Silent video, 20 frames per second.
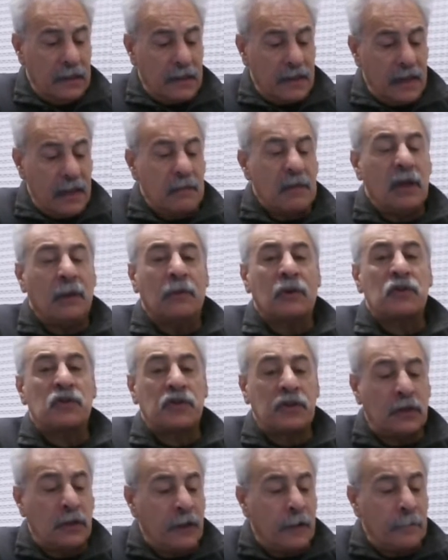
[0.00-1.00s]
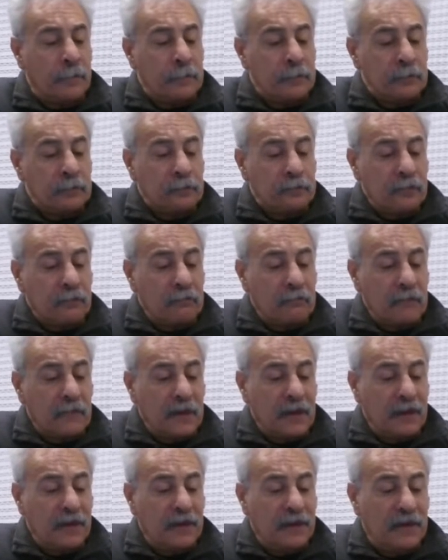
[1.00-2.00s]
Emilio Monzó
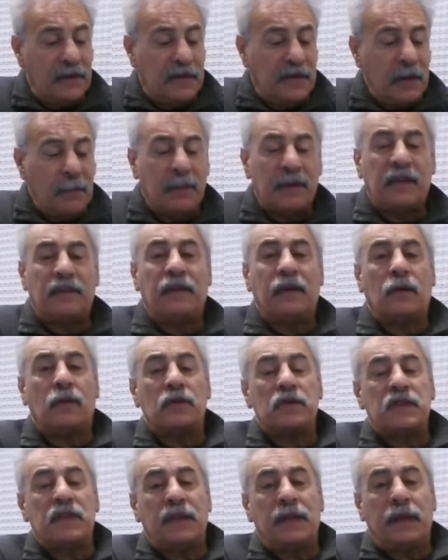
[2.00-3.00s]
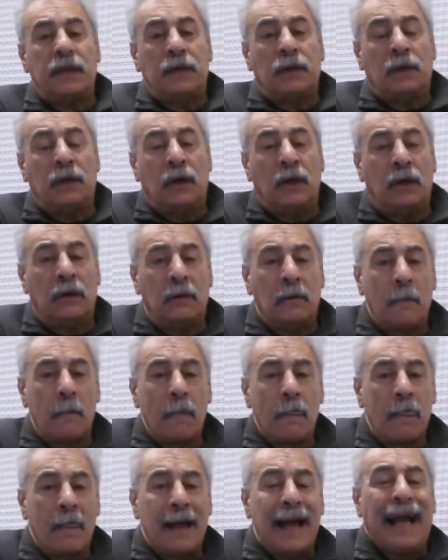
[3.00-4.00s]
siempre se consideró
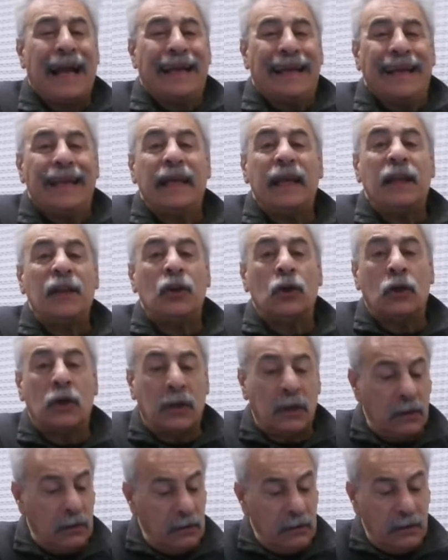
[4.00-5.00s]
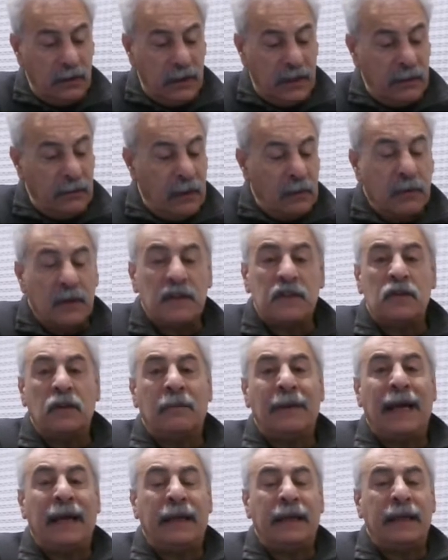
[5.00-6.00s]
acreedor de Mauricio
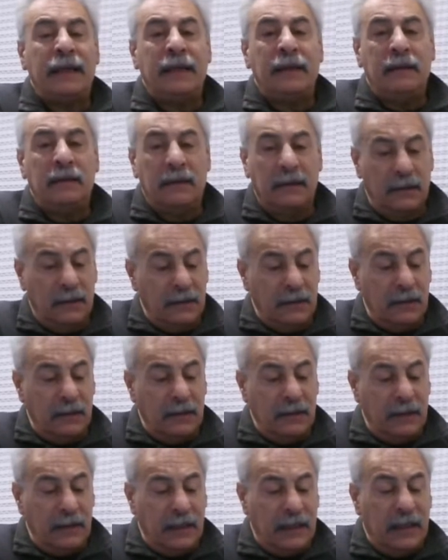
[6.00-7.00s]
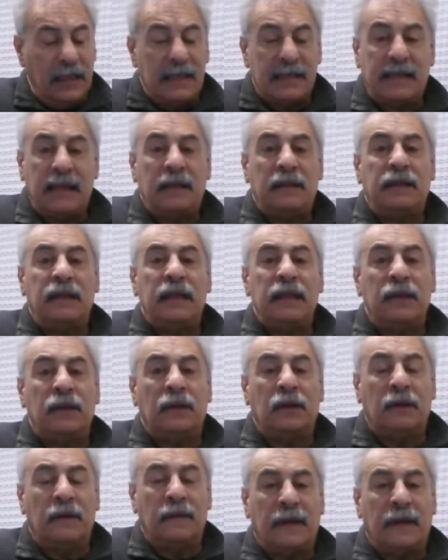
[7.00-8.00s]
Macri en el
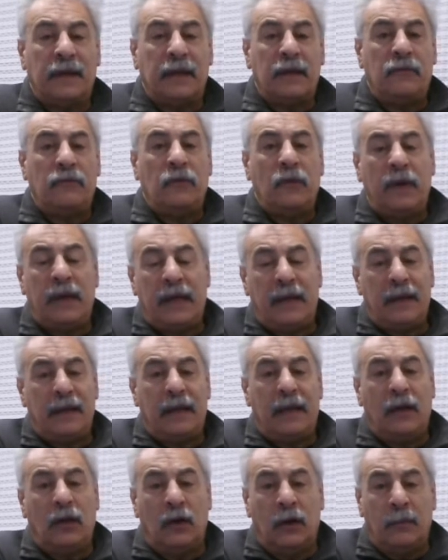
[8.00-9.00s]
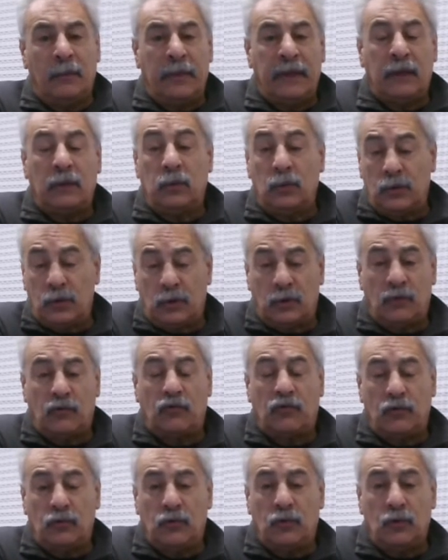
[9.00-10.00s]
sentido que fue el hombre, junto con
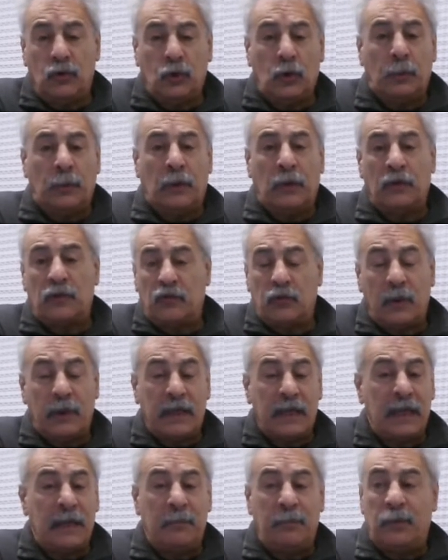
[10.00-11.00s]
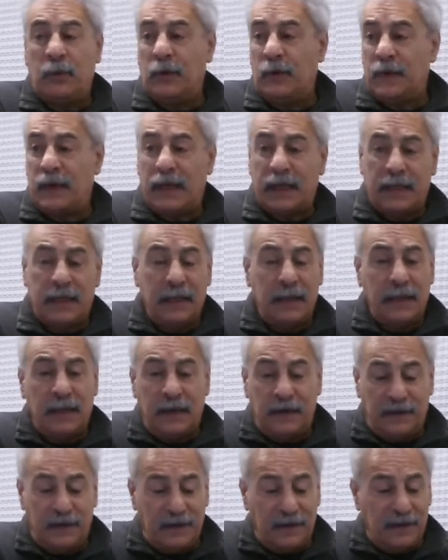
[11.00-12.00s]
su grupo, con su equipo, de aquí
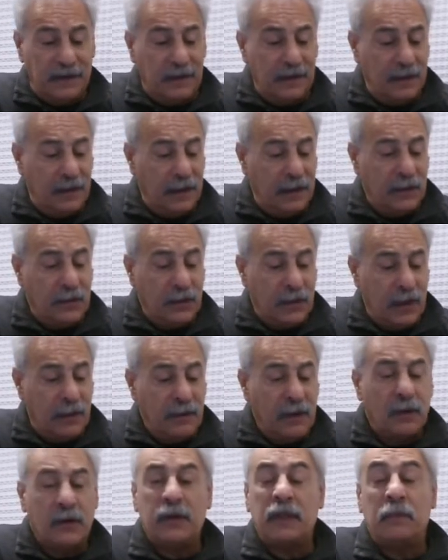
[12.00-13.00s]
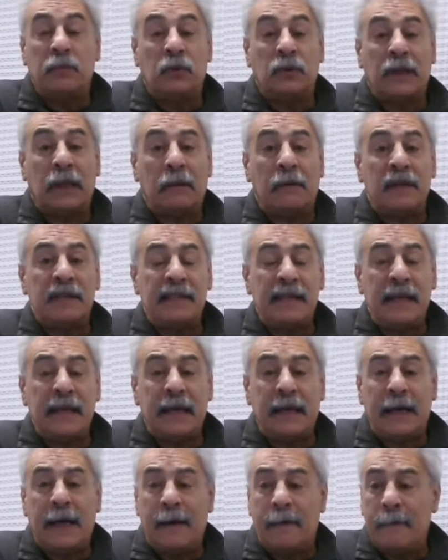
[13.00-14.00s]
es este, el todavía hoy diputado
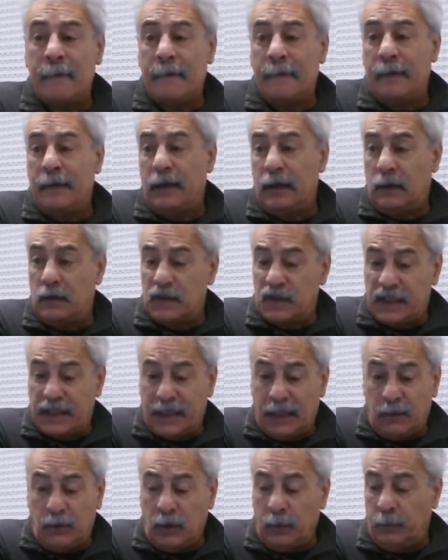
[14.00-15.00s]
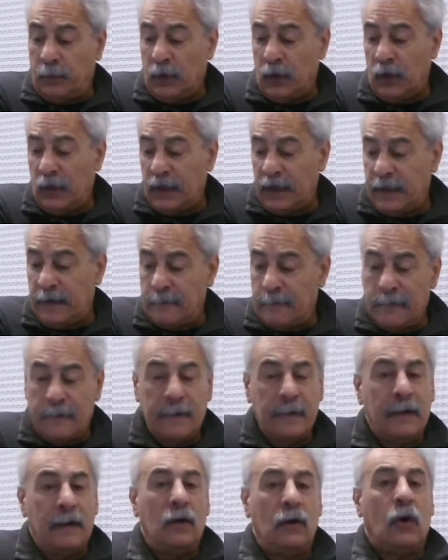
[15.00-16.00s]
Aisega, el concejal Volponi,
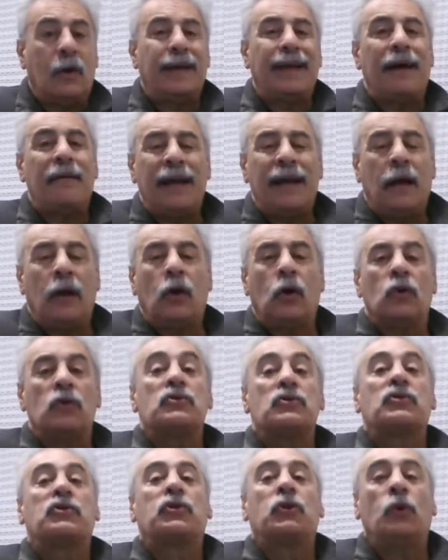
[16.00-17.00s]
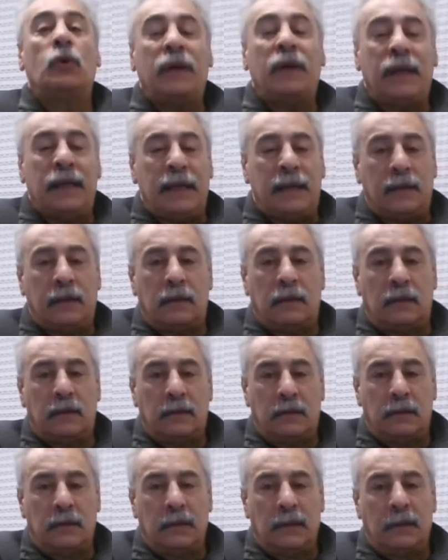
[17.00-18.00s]
los que habían construido
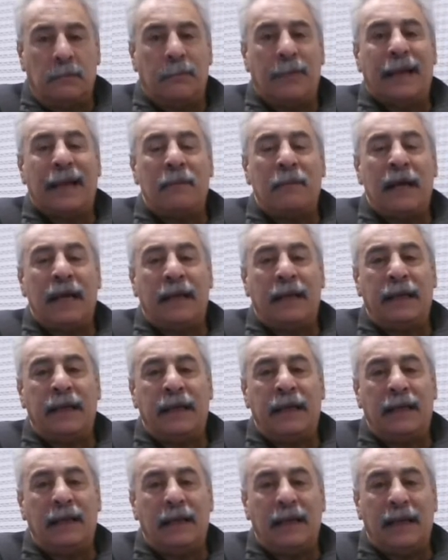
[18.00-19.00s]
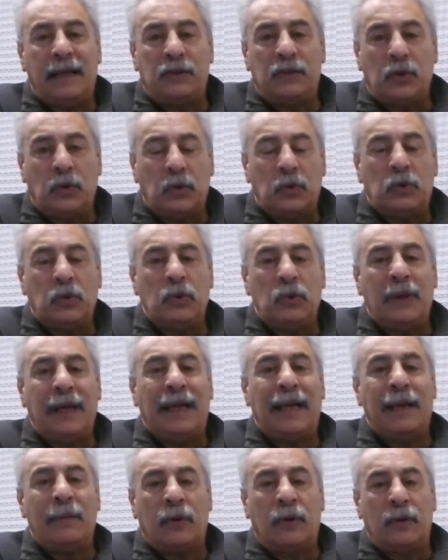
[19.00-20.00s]
para Macri la estructura
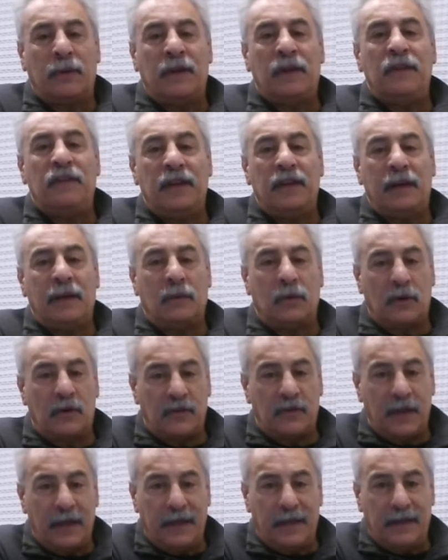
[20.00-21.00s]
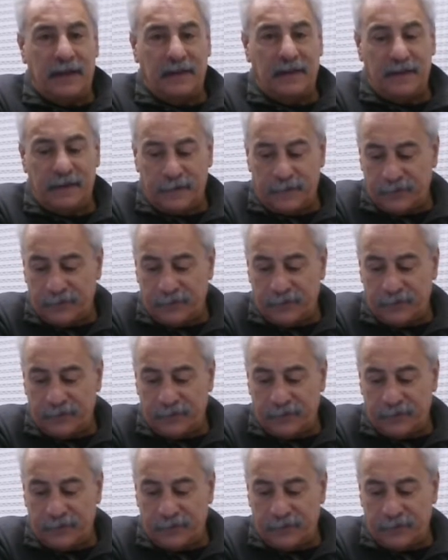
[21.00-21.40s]
en la provincia de Buenos Aires.